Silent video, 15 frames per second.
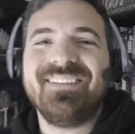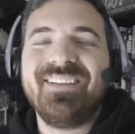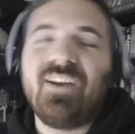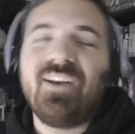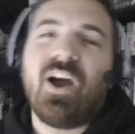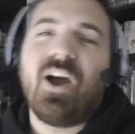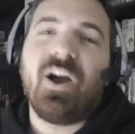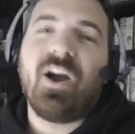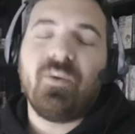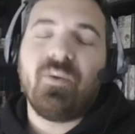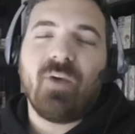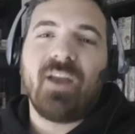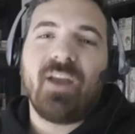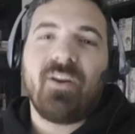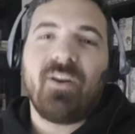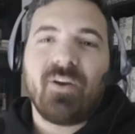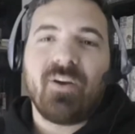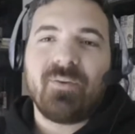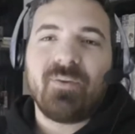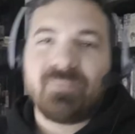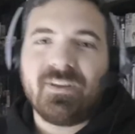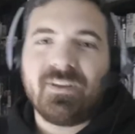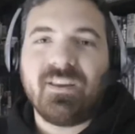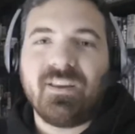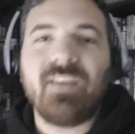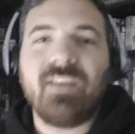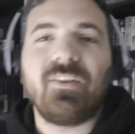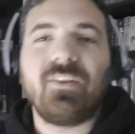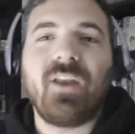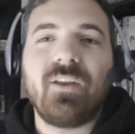Lo, no, lo
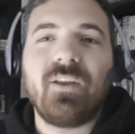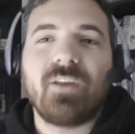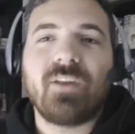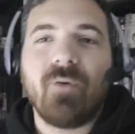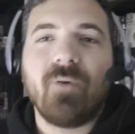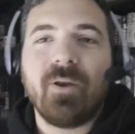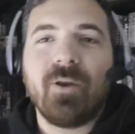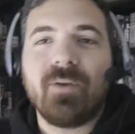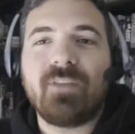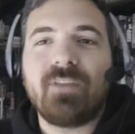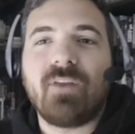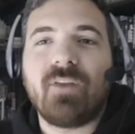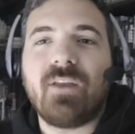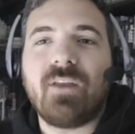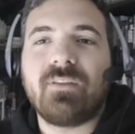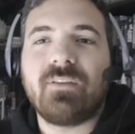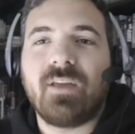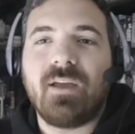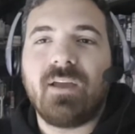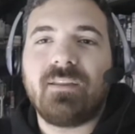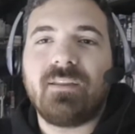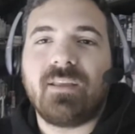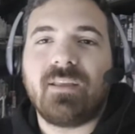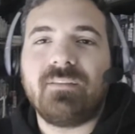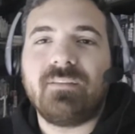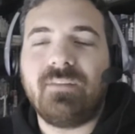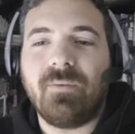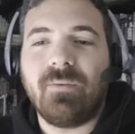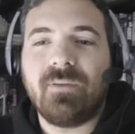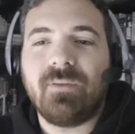Este horario está bueno, este horario está, está
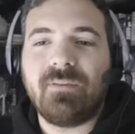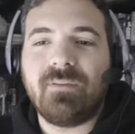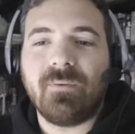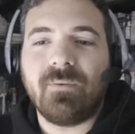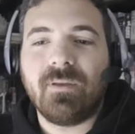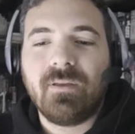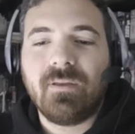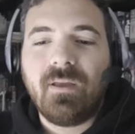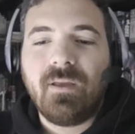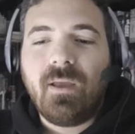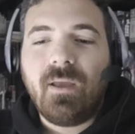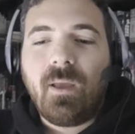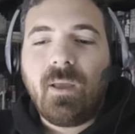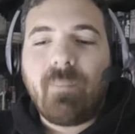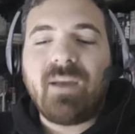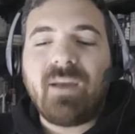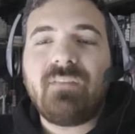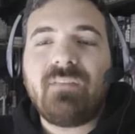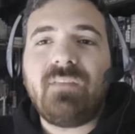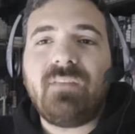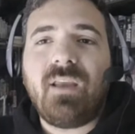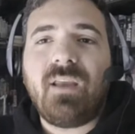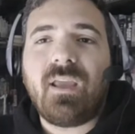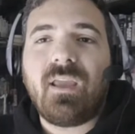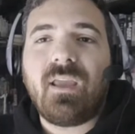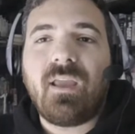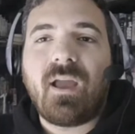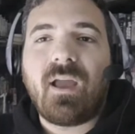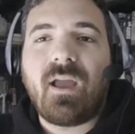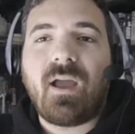sirve, sirve. ¿Cómo se ríe Pareciera
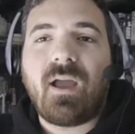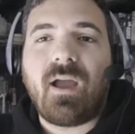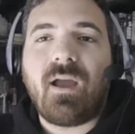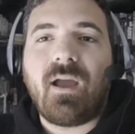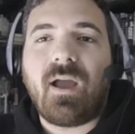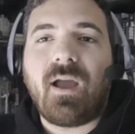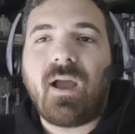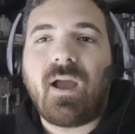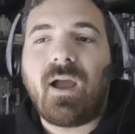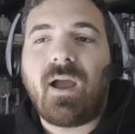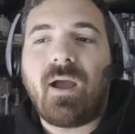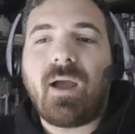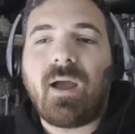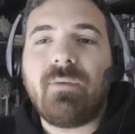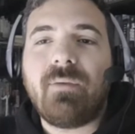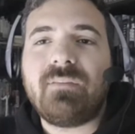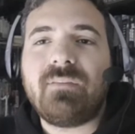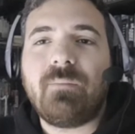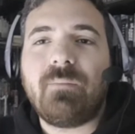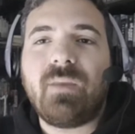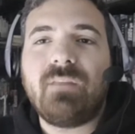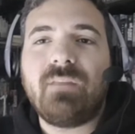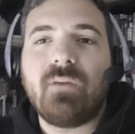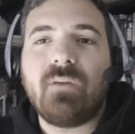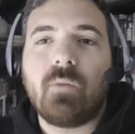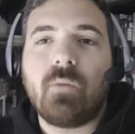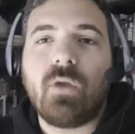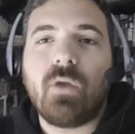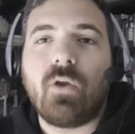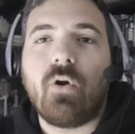a, veces parece
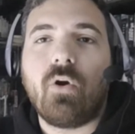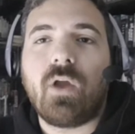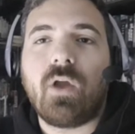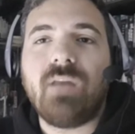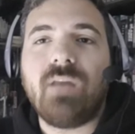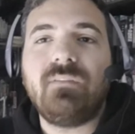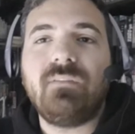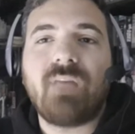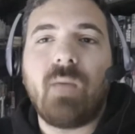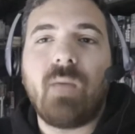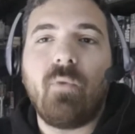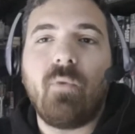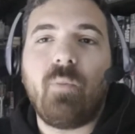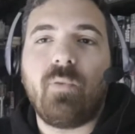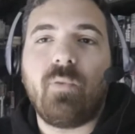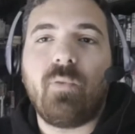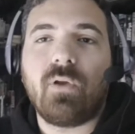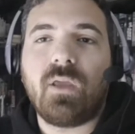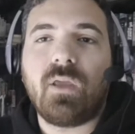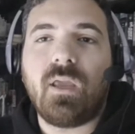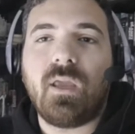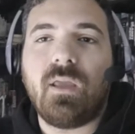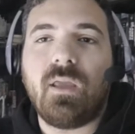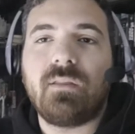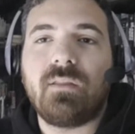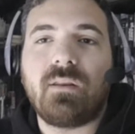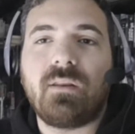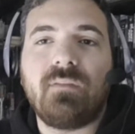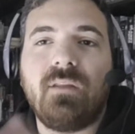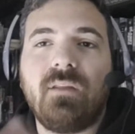como que nos organizamos porque
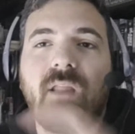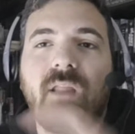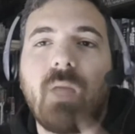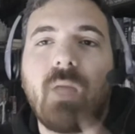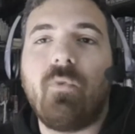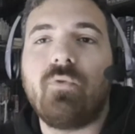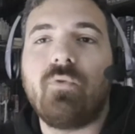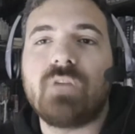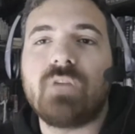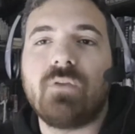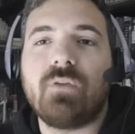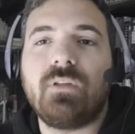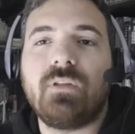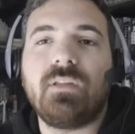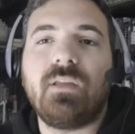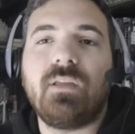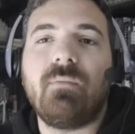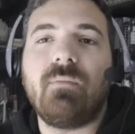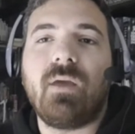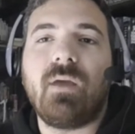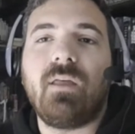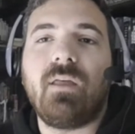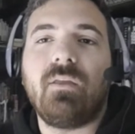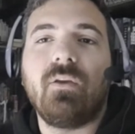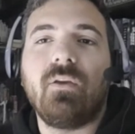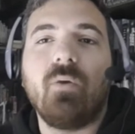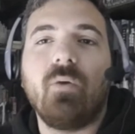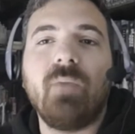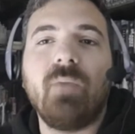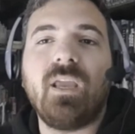recién estábamos escuchando este tema
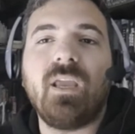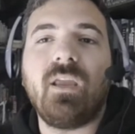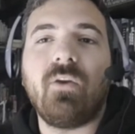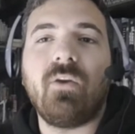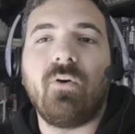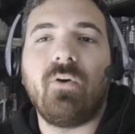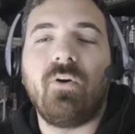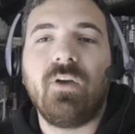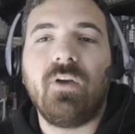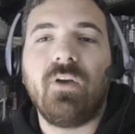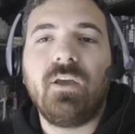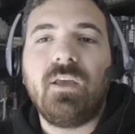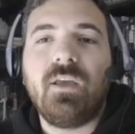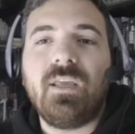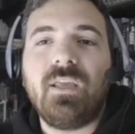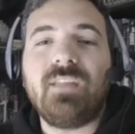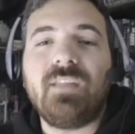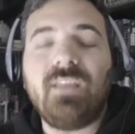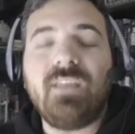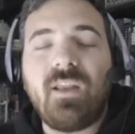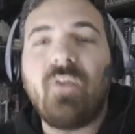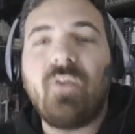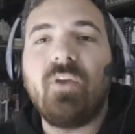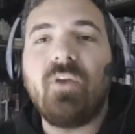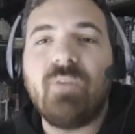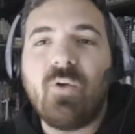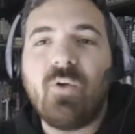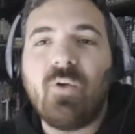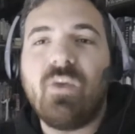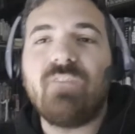de Homero, que tiene algo de
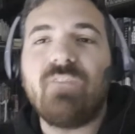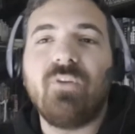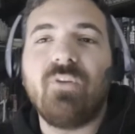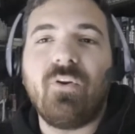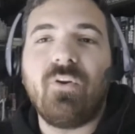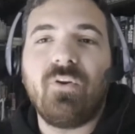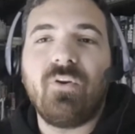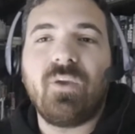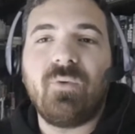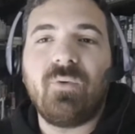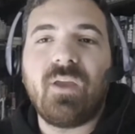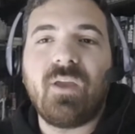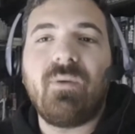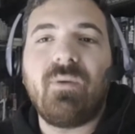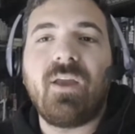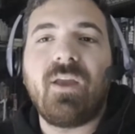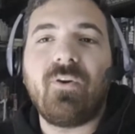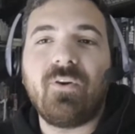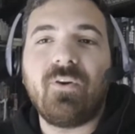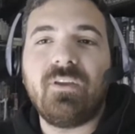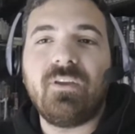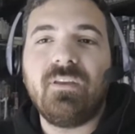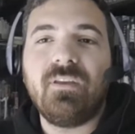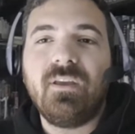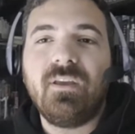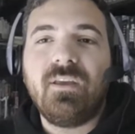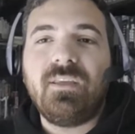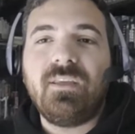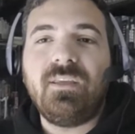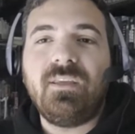vinculación con lo que voy a hablar hoy.
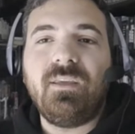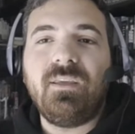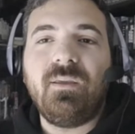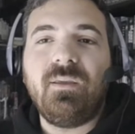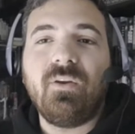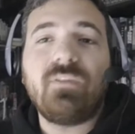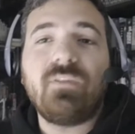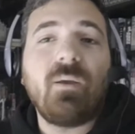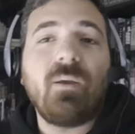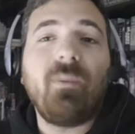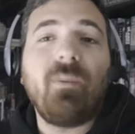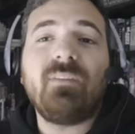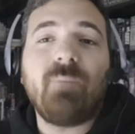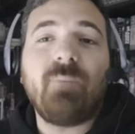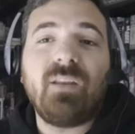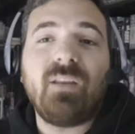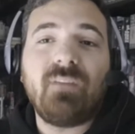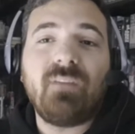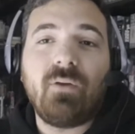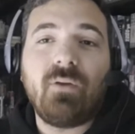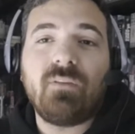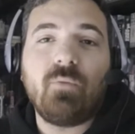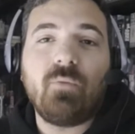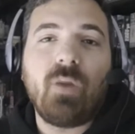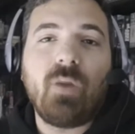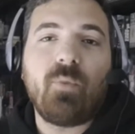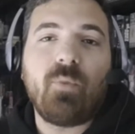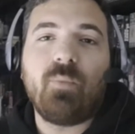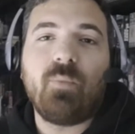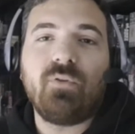Y no sé, a veces parece que lo hacemos
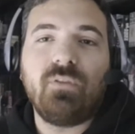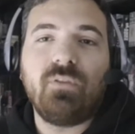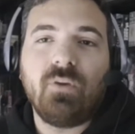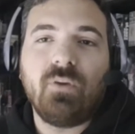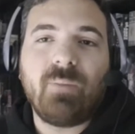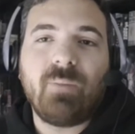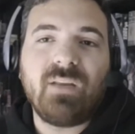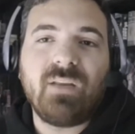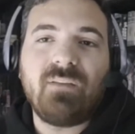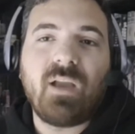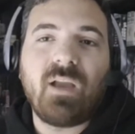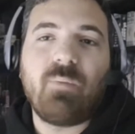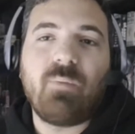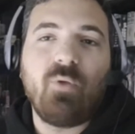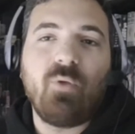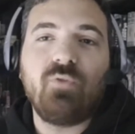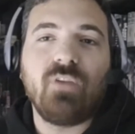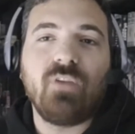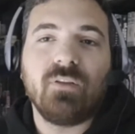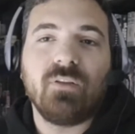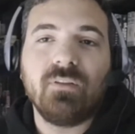a propósito, parece que hay producción.